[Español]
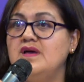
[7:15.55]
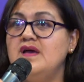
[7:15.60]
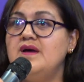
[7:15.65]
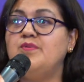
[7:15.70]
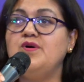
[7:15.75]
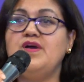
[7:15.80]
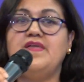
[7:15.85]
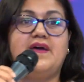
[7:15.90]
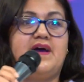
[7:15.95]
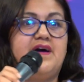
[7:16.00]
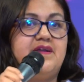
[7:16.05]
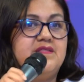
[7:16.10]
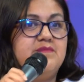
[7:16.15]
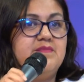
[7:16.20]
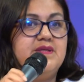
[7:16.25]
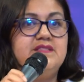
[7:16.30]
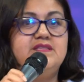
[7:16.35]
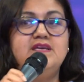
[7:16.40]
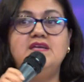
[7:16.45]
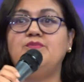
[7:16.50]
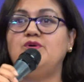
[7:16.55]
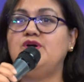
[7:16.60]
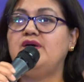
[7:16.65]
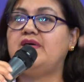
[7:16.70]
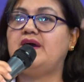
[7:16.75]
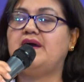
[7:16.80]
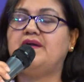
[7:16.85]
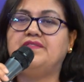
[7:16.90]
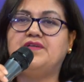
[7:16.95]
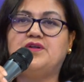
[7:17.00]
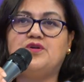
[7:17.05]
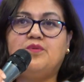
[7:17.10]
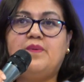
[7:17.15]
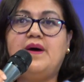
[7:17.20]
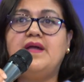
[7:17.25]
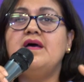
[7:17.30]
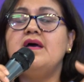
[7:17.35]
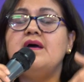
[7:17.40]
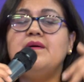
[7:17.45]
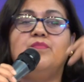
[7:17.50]
Voy a dejar de mentir, voy a dejar de
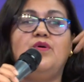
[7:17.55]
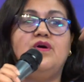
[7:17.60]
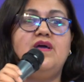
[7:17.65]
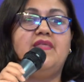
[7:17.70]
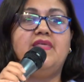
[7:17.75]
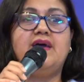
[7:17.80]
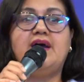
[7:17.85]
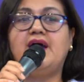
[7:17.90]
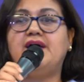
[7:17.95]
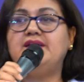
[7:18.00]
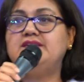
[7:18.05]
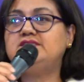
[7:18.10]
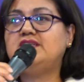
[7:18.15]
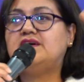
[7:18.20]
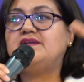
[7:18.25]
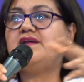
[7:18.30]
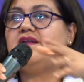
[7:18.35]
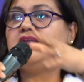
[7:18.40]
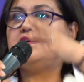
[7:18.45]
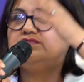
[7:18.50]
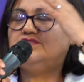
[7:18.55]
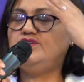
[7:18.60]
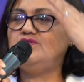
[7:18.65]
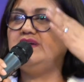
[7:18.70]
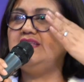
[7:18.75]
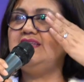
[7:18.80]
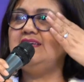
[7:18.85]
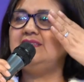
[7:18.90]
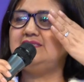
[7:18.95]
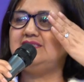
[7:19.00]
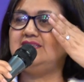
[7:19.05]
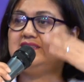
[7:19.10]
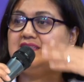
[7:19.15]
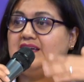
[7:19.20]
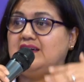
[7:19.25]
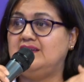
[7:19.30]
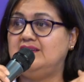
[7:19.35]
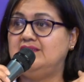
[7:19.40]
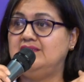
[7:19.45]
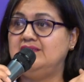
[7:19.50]
robar, voy a dejar esta relación ilícita.
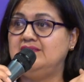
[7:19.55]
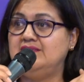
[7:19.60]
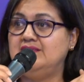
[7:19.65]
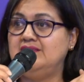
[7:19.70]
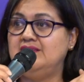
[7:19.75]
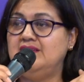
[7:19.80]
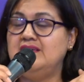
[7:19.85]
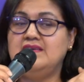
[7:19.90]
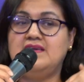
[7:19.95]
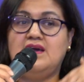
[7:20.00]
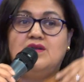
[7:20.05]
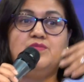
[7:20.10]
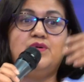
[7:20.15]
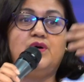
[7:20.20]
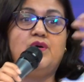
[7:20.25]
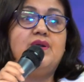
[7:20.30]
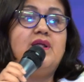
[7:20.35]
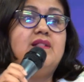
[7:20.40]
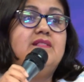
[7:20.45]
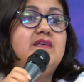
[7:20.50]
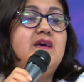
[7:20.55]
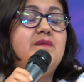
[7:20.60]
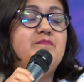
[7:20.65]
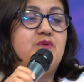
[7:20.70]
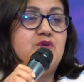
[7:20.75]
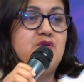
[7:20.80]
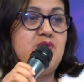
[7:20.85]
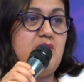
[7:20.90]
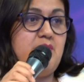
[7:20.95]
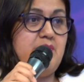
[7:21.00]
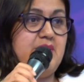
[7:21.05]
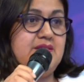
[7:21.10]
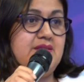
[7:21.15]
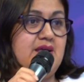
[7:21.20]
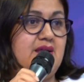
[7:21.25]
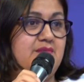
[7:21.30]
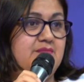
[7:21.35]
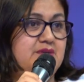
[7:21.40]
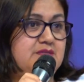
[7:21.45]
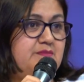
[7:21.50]
Y a lo mejor el tiempo nuevamente en
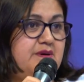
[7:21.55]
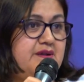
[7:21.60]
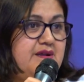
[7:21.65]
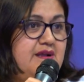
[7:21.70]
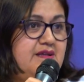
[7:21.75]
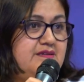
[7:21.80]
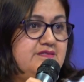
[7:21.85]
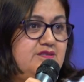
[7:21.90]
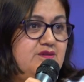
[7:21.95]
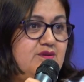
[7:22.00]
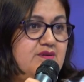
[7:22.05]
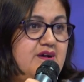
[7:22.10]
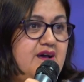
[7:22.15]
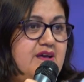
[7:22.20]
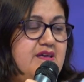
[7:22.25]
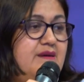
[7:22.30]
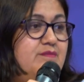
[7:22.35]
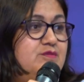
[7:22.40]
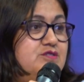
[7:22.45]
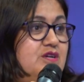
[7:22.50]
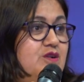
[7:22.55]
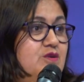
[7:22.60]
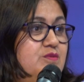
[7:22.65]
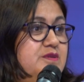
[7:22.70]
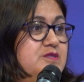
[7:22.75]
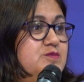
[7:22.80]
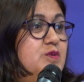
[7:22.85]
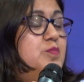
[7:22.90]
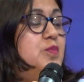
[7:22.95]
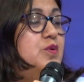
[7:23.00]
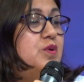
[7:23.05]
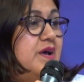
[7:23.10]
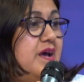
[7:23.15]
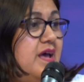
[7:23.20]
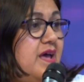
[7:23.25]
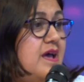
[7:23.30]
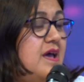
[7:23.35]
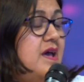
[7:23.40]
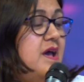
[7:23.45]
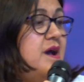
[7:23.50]
la misma relación. Caíamos en lo mismo. ¿Por
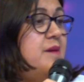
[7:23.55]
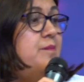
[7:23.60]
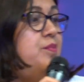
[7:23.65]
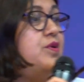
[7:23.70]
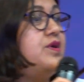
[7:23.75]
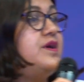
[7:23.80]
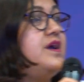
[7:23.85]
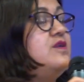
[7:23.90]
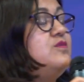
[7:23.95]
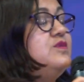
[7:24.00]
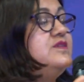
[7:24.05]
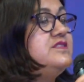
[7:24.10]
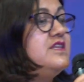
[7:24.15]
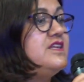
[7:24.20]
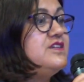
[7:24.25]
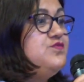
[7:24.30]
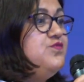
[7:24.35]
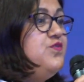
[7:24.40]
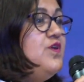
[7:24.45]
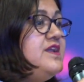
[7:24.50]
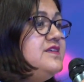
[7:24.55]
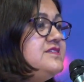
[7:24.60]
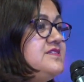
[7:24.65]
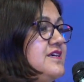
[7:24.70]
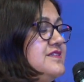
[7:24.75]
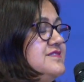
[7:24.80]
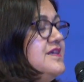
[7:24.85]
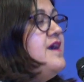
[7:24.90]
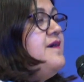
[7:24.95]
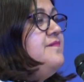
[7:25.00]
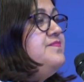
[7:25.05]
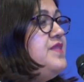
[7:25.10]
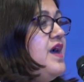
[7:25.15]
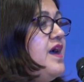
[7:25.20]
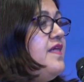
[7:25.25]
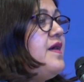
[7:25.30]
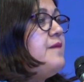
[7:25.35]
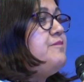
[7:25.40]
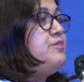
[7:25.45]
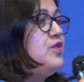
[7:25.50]
qué? Porque en nuestras fuerzas
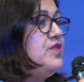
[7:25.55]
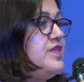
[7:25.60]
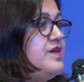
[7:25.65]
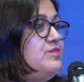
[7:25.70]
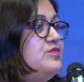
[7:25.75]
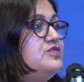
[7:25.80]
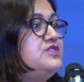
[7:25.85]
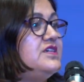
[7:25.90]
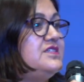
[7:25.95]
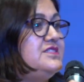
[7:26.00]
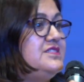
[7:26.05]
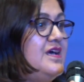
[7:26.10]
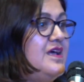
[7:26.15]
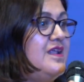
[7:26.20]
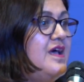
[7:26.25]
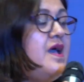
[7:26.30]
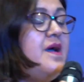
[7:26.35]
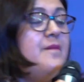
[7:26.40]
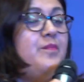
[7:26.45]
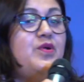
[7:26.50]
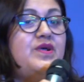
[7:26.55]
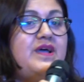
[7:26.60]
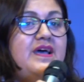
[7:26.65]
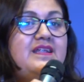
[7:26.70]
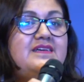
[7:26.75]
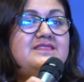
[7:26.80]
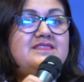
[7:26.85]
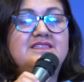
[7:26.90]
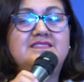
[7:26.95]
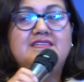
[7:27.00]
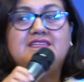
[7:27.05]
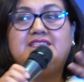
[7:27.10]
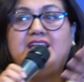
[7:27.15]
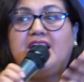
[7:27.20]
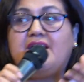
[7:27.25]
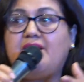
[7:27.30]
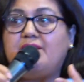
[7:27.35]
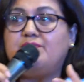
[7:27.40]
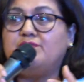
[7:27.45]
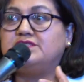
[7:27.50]
nada podemos hacer. Porque
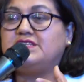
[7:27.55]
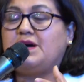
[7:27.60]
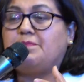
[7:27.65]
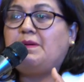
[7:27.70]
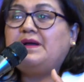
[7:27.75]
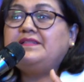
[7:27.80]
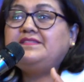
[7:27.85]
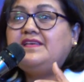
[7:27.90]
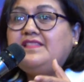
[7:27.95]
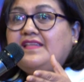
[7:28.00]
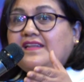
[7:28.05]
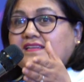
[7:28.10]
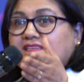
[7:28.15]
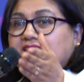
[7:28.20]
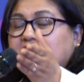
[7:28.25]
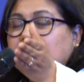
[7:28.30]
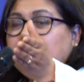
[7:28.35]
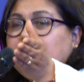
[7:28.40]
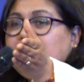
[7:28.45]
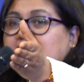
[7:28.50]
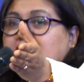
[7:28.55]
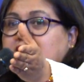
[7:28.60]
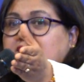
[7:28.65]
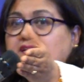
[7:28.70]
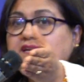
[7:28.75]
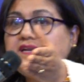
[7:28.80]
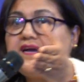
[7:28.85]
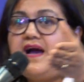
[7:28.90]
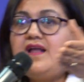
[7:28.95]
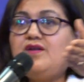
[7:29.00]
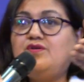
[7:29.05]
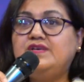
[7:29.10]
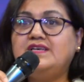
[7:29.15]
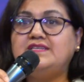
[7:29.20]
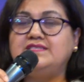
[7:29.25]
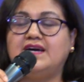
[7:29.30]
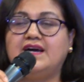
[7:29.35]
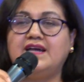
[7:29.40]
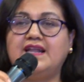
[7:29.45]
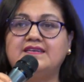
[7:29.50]
necesitábamos, aparte de recibir ese regalo y
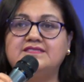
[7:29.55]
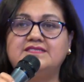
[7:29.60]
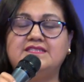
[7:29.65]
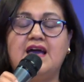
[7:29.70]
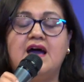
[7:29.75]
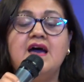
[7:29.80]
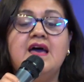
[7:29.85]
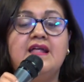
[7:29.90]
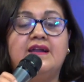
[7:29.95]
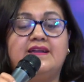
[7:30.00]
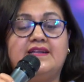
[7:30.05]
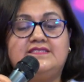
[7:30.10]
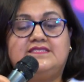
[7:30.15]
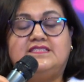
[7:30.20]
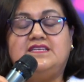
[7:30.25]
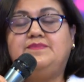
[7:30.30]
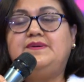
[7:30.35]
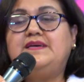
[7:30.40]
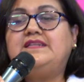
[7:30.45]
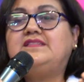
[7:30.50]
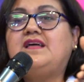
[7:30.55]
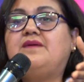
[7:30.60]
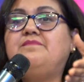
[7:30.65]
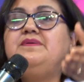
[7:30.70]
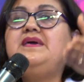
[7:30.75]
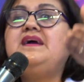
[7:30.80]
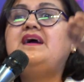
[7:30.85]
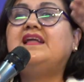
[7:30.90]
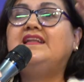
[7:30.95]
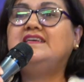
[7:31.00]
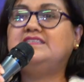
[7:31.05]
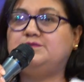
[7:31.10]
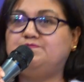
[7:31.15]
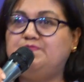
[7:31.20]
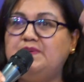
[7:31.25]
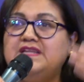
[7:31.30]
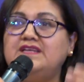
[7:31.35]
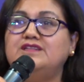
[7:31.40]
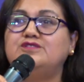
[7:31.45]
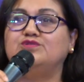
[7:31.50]
esa gracia, recibir también al
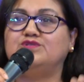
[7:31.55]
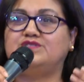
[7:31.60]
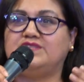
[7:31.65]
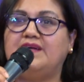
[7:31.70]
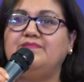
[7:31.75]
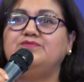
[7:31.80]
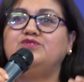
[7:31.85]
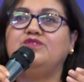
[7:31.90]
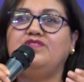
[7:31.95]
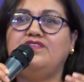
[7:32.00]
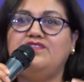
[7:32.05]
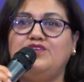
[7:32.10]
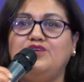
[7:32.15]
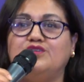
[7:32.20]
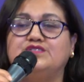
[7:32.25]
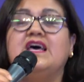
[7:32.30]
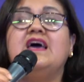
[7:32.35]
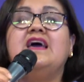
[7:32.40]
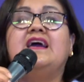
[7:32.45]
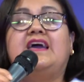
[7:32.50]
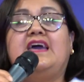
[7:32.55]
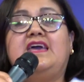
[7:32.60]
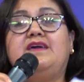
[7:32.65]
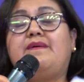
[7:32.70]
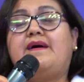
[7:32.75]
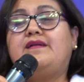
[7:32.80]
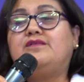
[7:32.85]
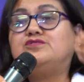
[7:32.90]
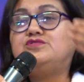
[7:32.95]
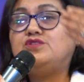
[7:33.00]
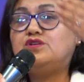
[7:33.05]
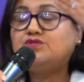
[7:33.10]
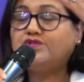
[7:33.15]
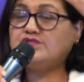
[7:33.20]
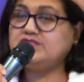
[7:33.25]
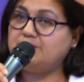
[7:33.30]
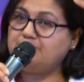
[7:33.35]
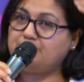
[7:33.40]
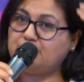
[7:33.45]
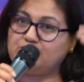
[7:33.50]
Espíritu Santo de Dios que iba a nosotros
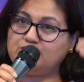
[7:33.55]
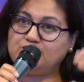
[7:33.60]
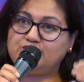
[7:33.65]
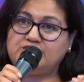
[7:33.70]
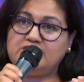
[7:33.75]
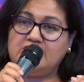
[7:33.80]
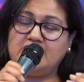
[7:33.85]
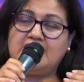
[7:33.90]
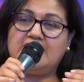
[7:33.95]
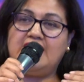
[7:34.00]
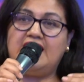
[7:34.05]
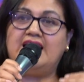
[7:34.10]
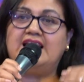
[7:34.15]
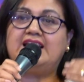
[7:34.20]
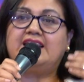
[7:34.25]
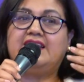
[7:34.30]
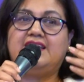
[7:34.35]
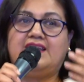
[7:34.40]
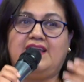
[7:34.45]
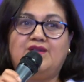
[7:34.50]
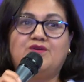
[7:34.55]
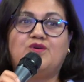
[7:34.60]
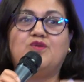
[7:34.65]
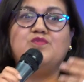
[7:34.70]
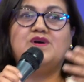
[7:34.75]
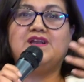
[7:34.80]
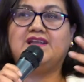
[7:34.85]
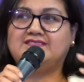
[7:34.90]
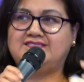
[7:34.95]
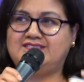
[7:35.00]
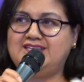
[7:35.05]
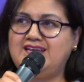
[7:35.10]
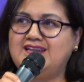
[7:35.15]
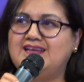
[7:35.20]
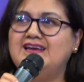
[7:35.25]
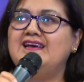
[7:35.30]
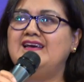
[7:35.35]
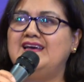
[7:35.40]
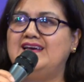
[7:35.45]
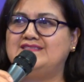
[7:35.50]
en producir el querer como el hacer
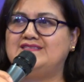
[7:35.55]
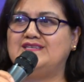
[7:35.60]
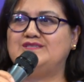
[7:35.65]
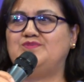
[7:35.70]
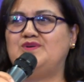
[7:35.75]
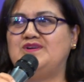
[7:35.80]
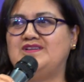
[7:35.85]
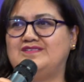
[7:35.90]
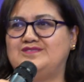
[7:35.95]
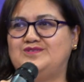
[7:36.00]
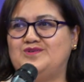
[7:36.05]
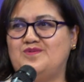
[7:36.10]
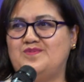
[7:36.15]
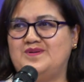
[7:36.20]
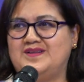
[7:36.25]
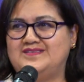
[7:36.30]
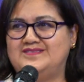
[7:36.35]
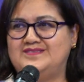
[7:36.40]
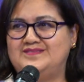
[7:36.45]
esas buenas obras.